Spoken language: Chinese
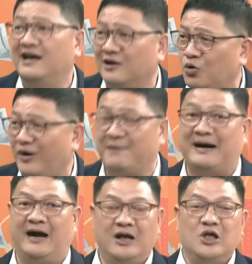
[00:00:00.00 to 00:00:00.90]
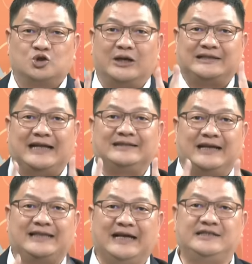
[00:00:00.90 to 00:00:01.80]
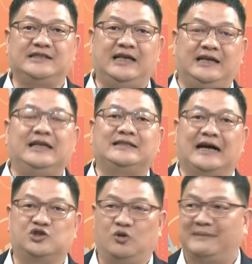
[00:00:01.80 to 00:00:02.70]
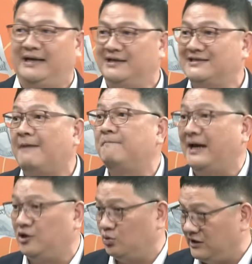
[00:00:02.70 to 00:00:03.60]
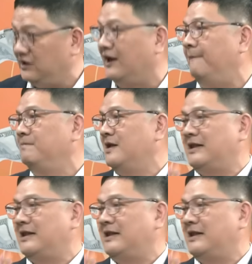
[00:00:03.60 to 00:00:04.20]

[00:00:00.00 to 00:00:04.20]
很贵嘛，所以单单台积电一档就买了三百多亿了。